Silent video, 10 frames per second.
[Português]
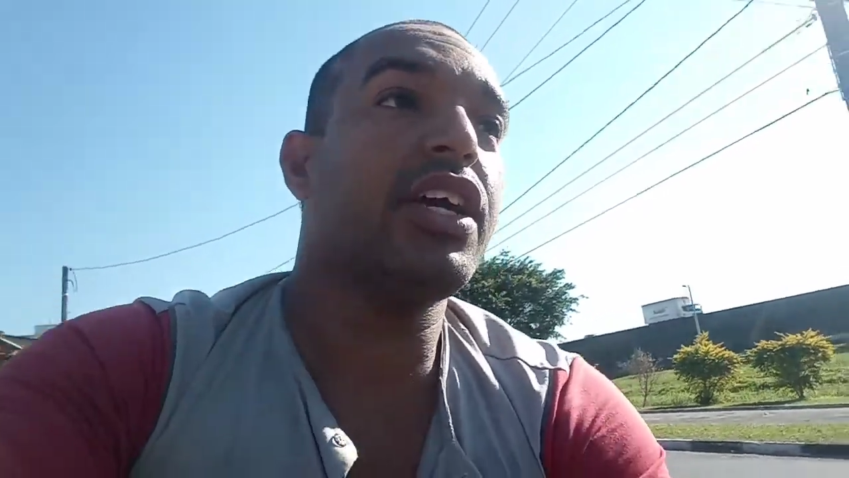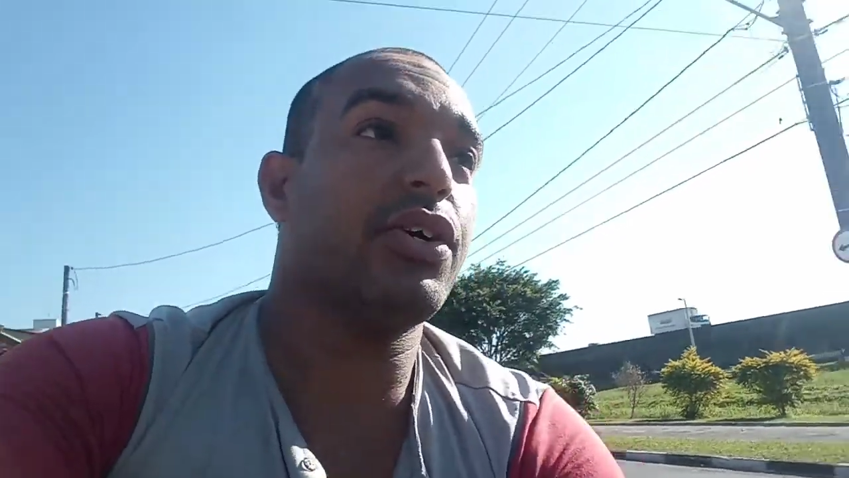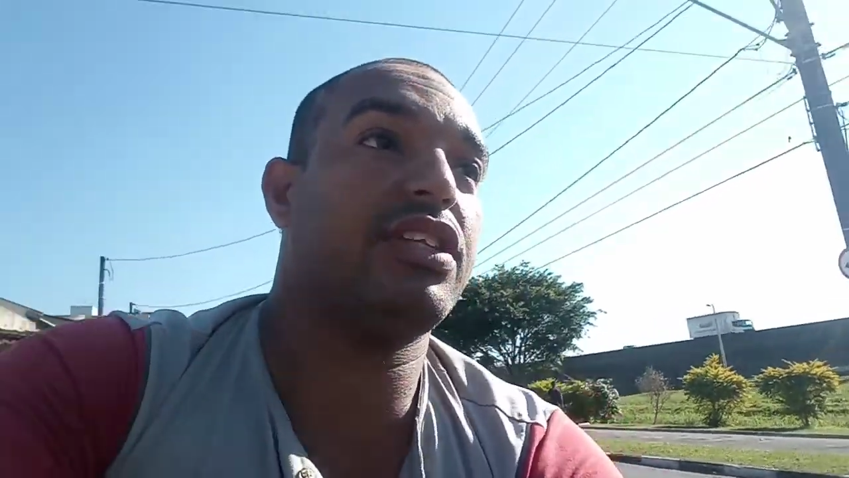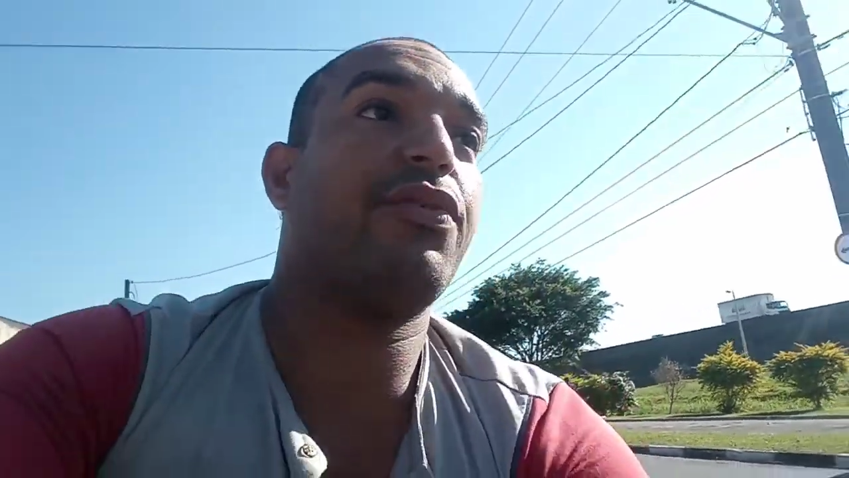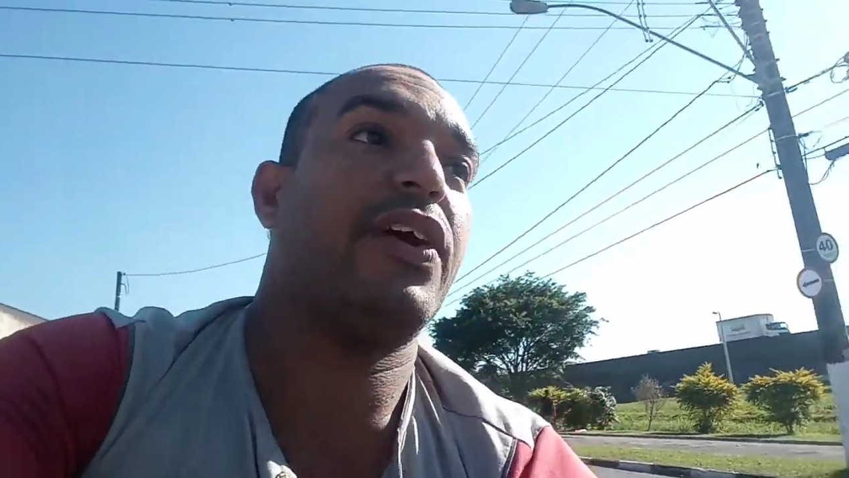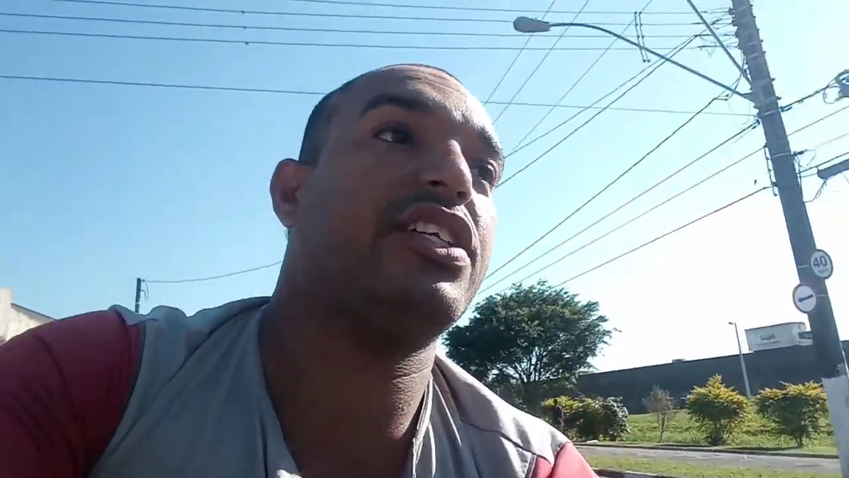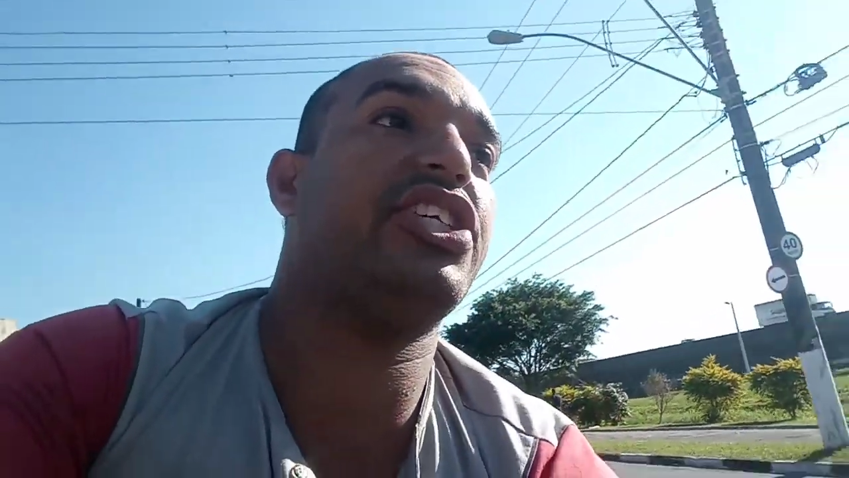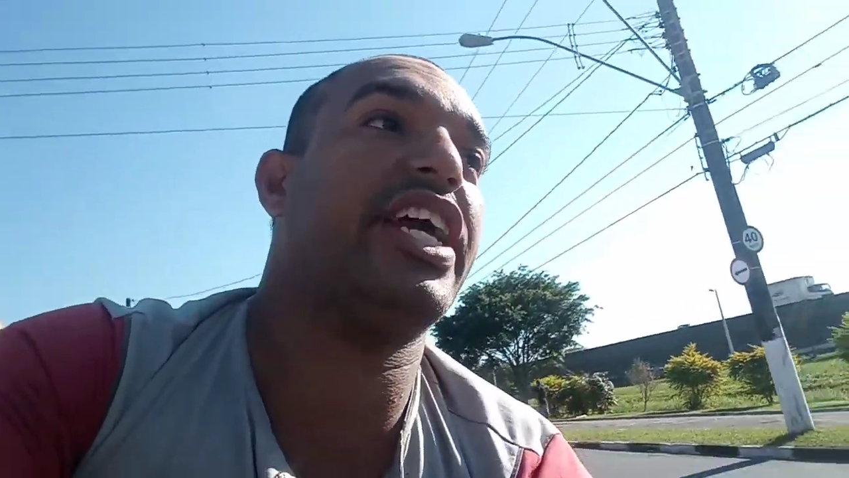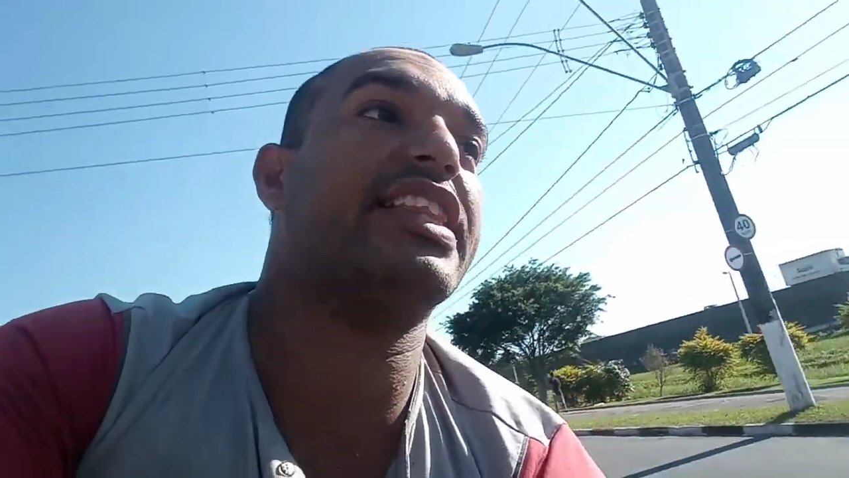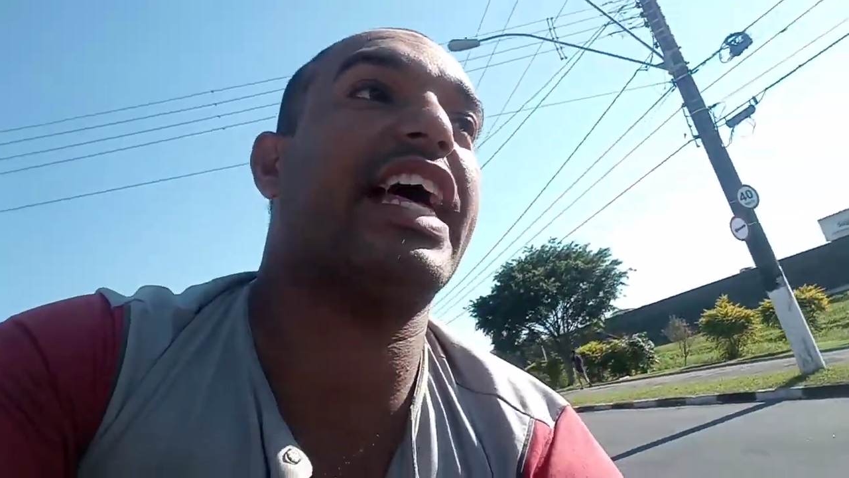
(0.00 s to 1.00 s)
Eu
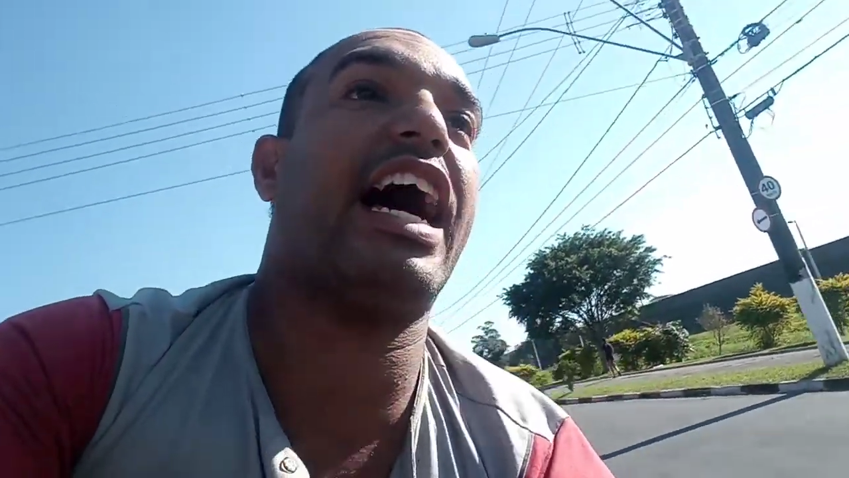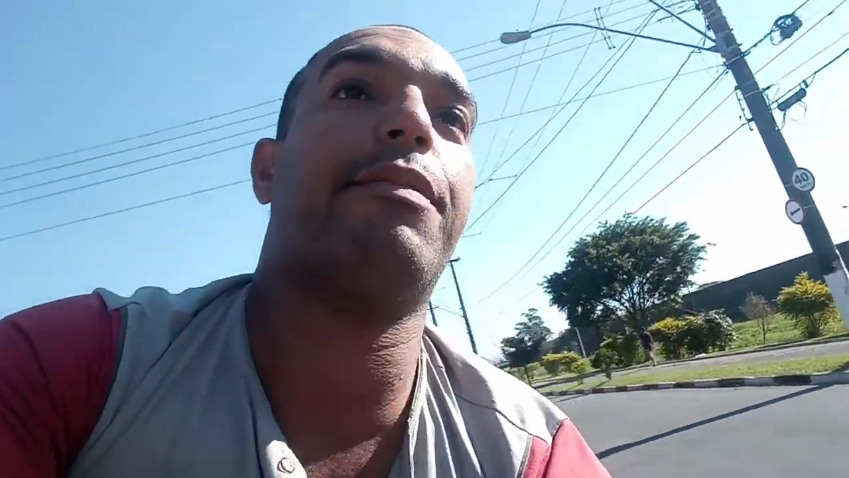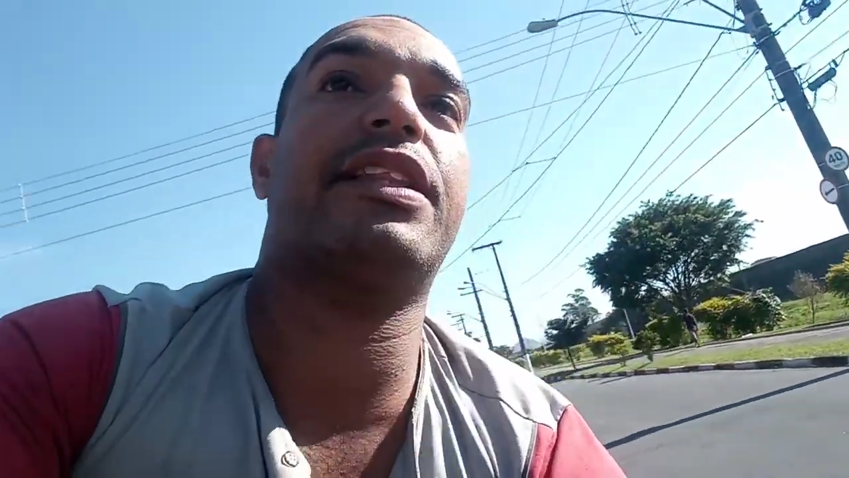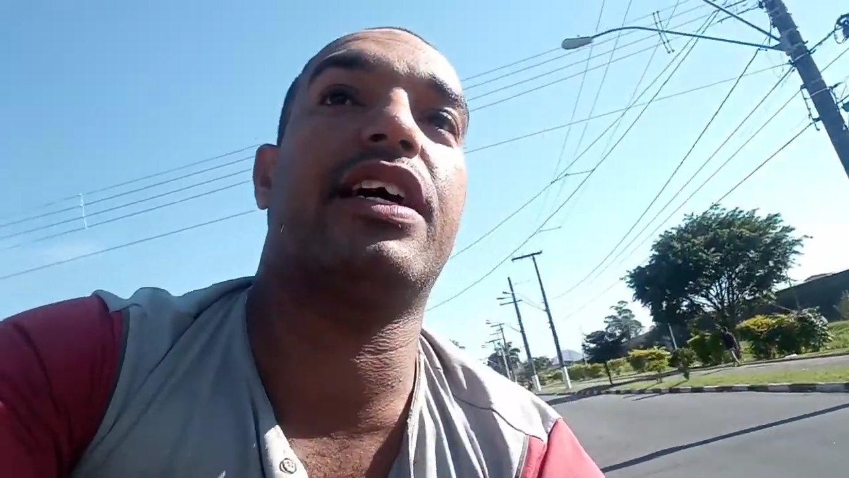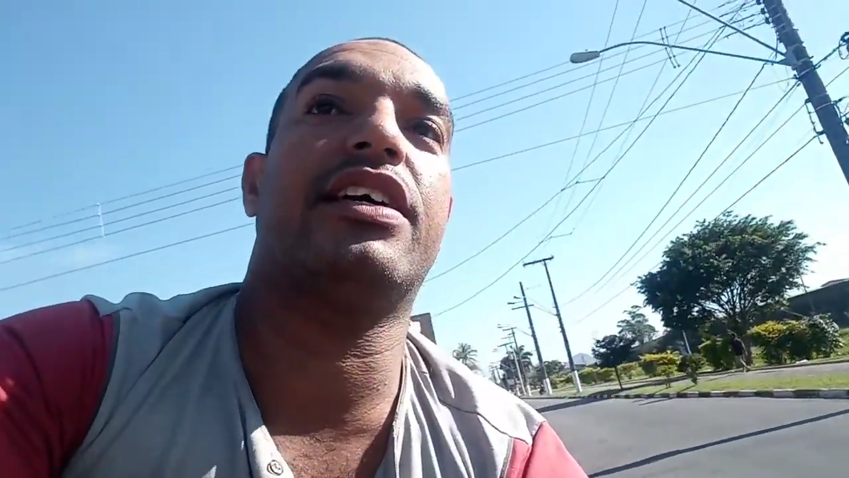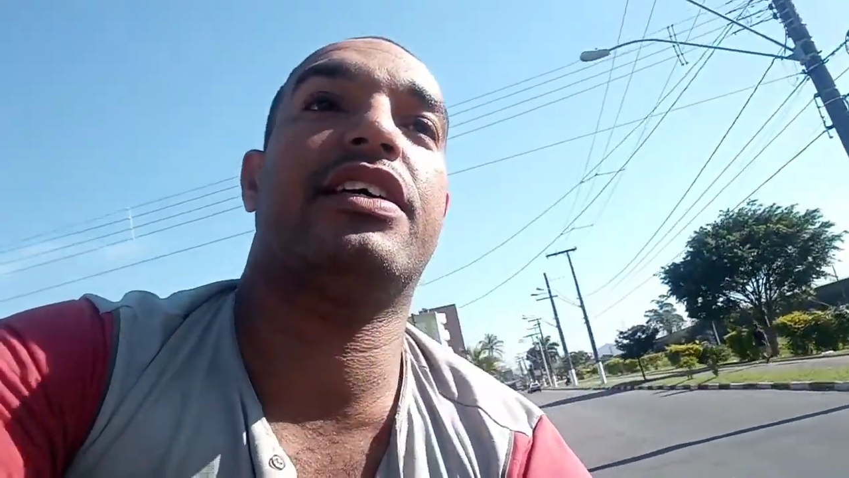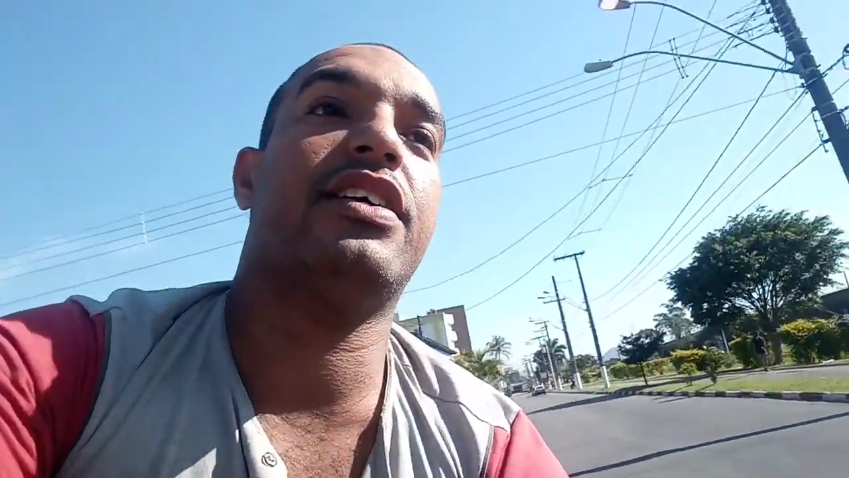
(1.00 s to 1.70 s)
defendi a Tabata